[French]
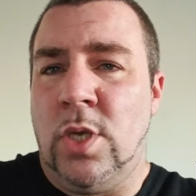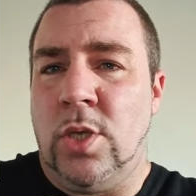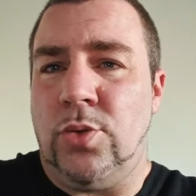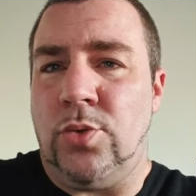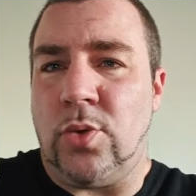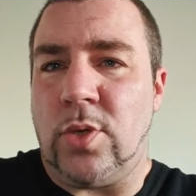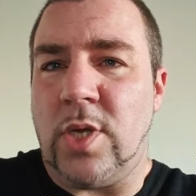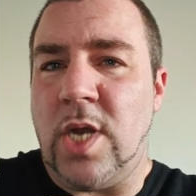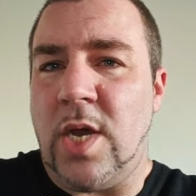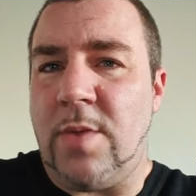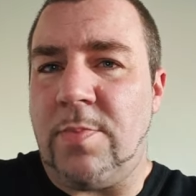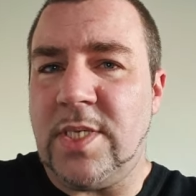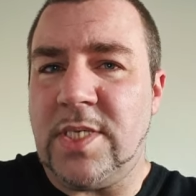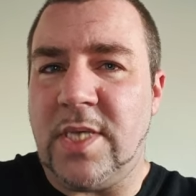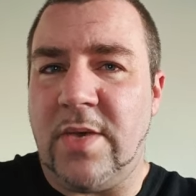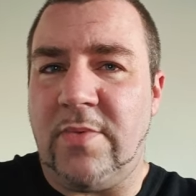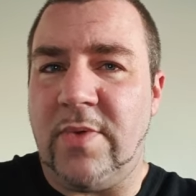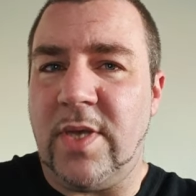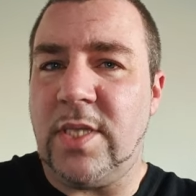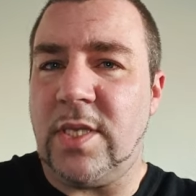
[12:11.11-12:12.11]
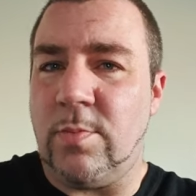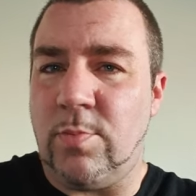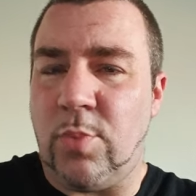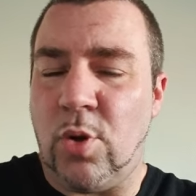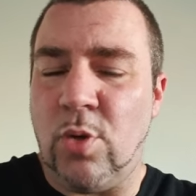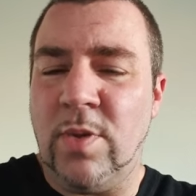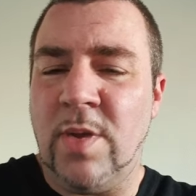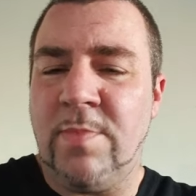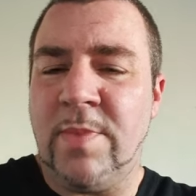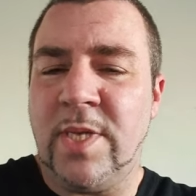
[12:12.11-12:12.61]
Donc là, après, ça va être
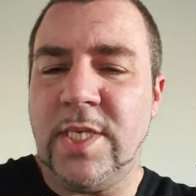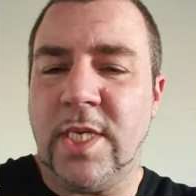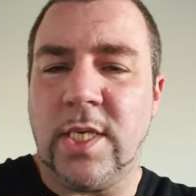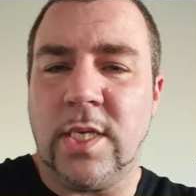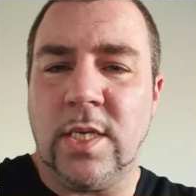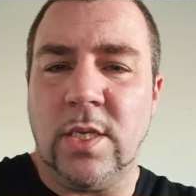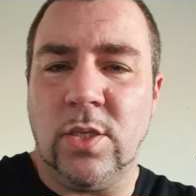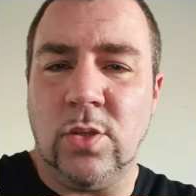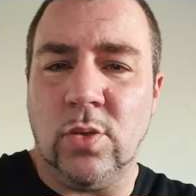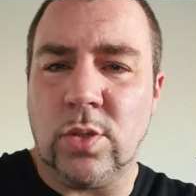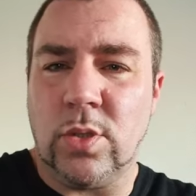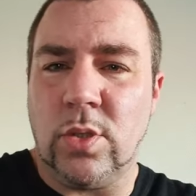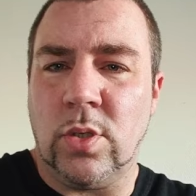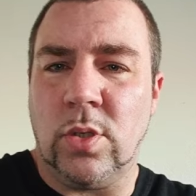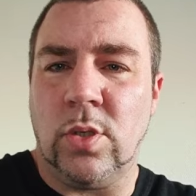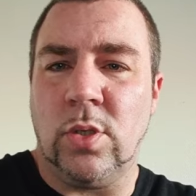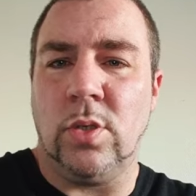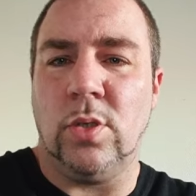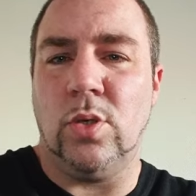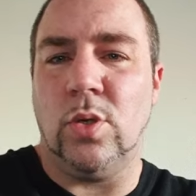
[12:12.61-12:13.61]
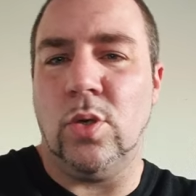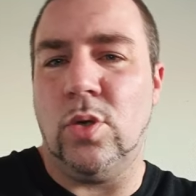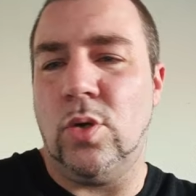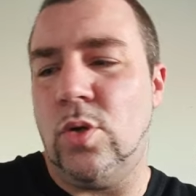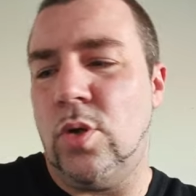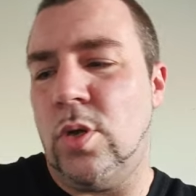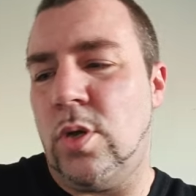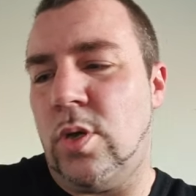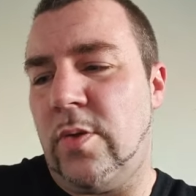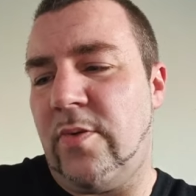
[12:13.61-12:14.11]
problématique. Donc,
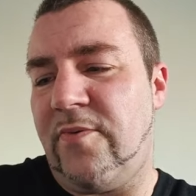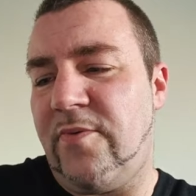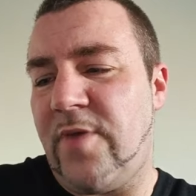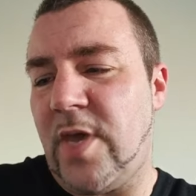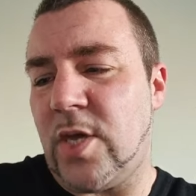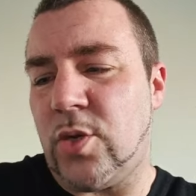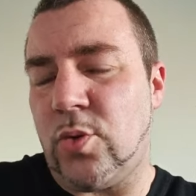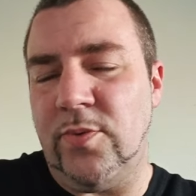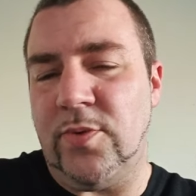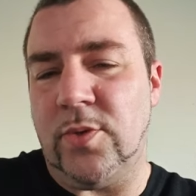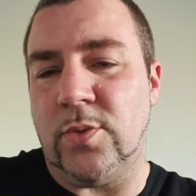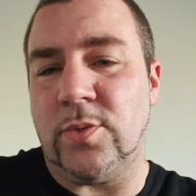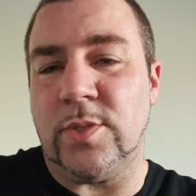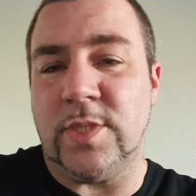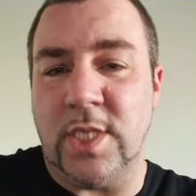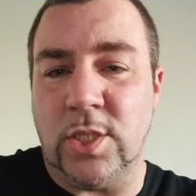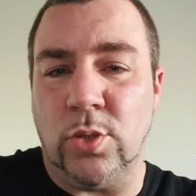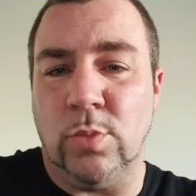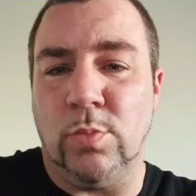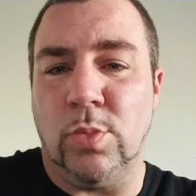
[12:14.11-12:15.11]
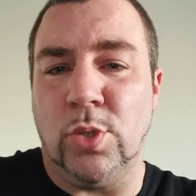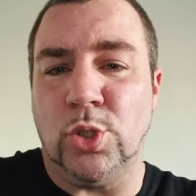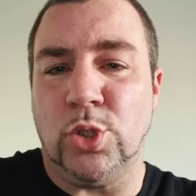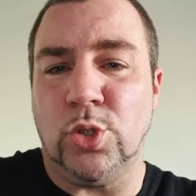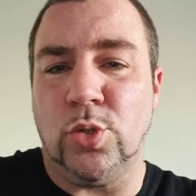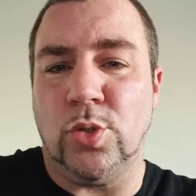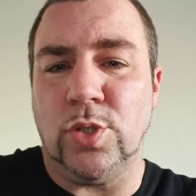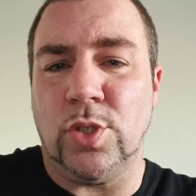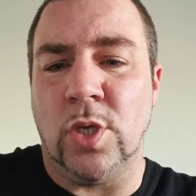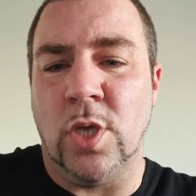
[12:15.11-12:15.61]
le faire confiance, c'est une bonne
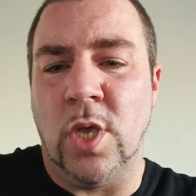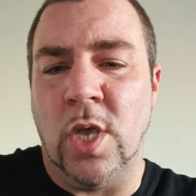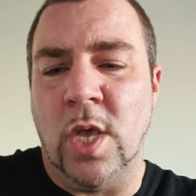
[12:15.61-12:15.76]
chose,